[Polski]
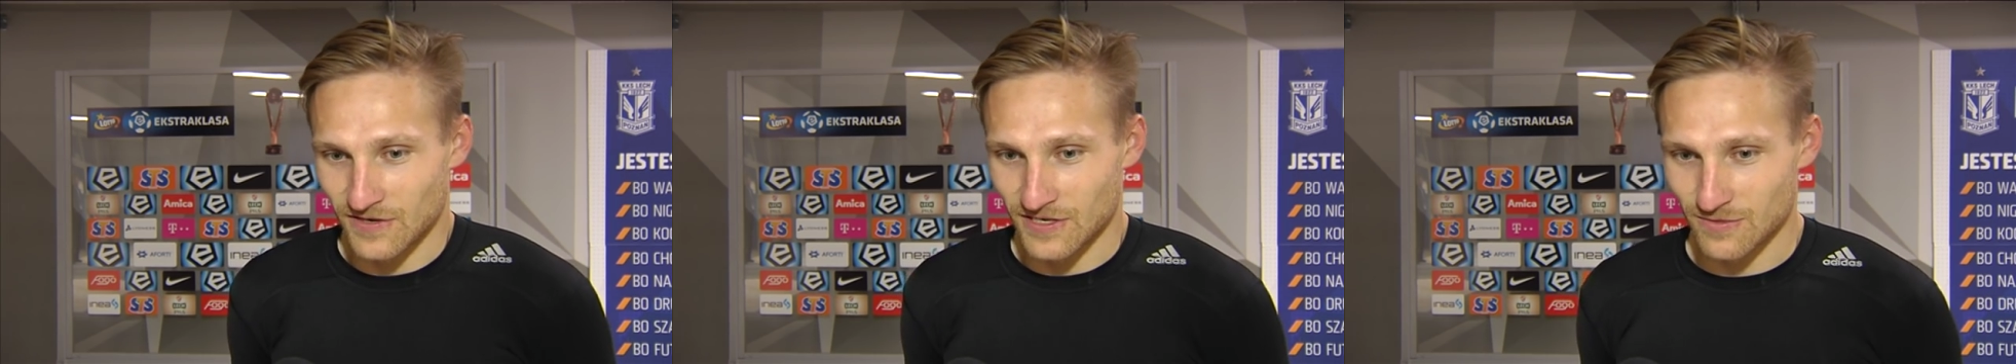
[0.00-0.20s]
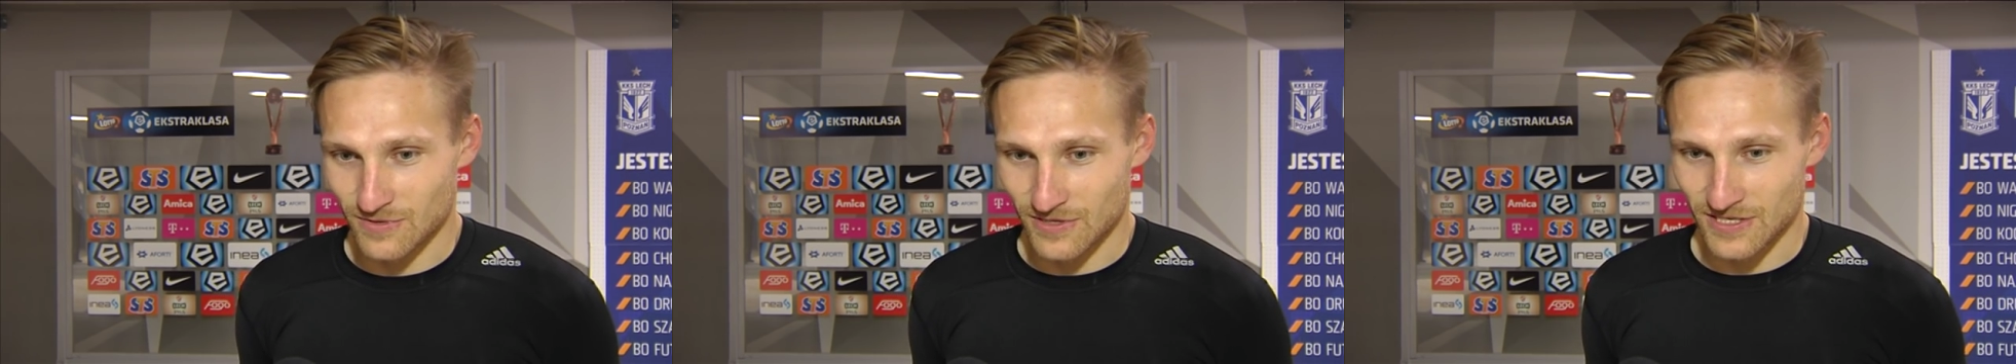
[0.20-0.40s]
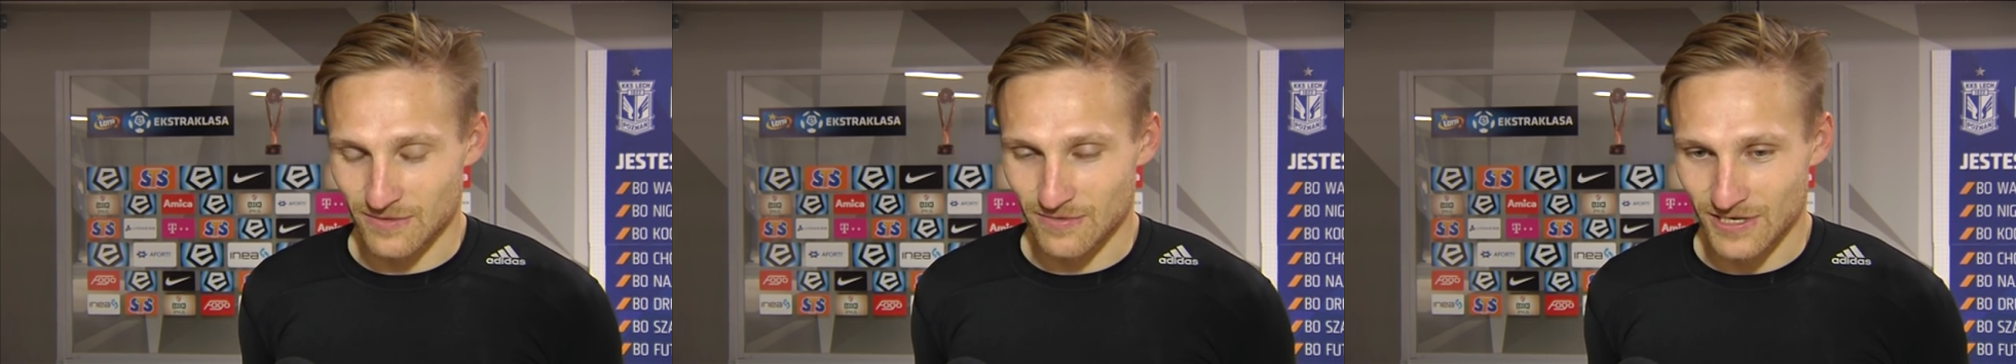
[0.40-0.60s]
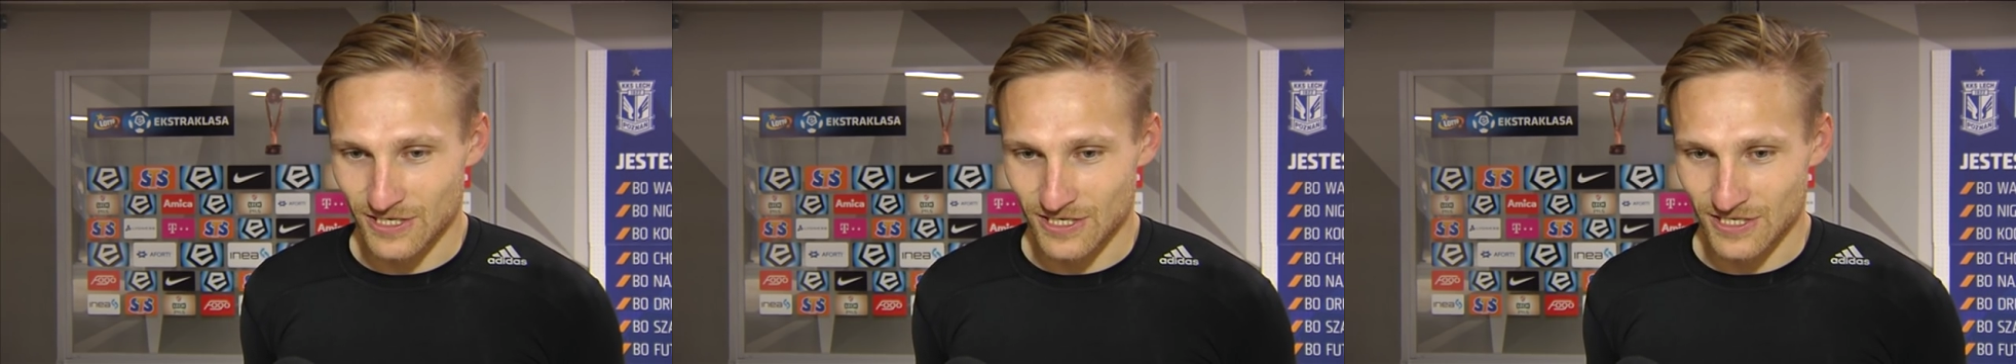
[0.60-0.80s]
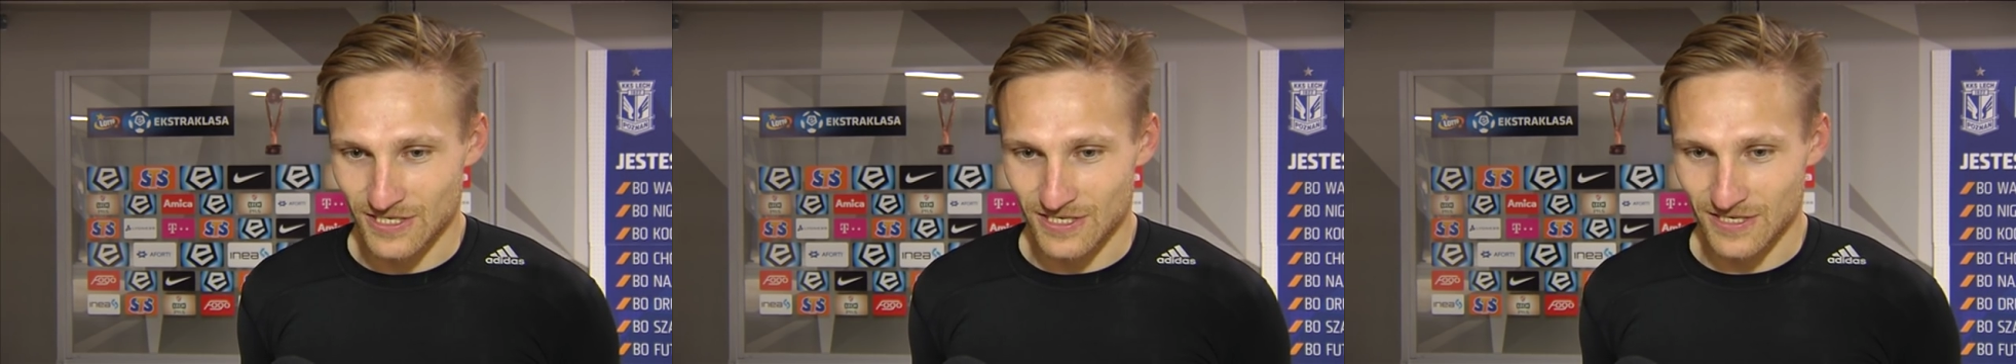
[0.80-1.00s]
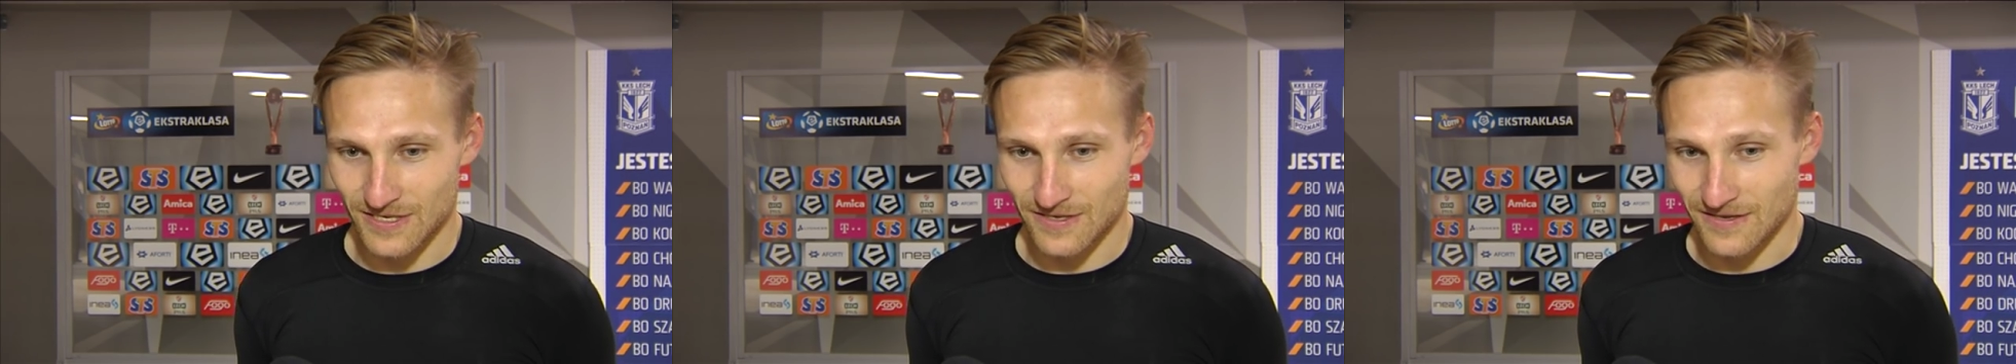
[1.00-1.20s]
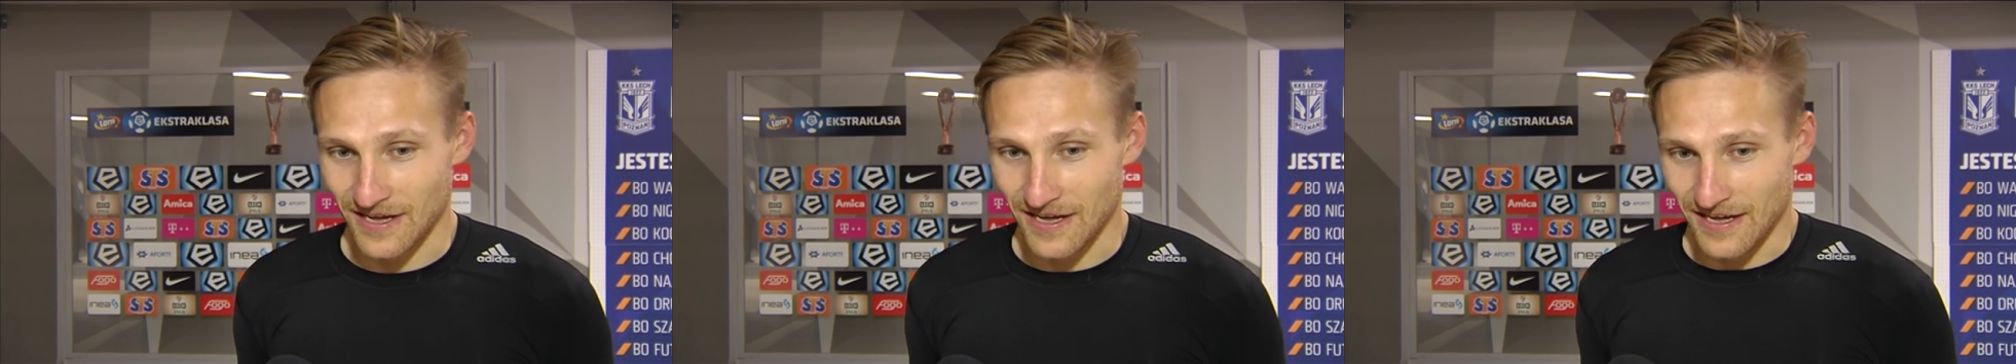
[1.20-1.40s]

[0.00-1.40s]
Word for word: fajnie było zobaczyć i